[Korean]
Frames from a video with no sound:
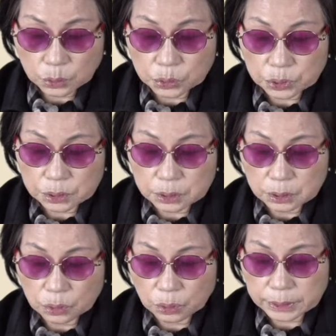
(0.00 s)
노트를
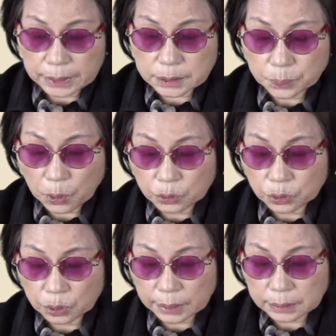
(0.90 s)
들고 다시
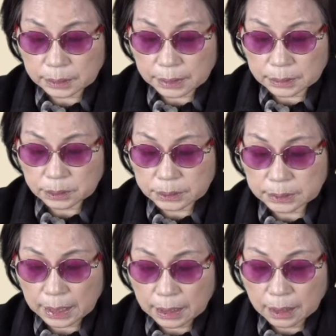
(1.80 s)
병원으로 갔다는
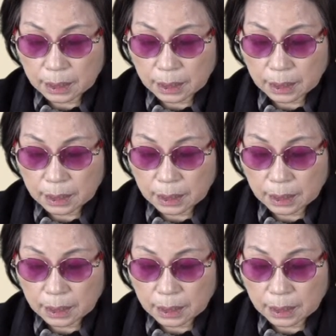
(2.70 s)
것이다.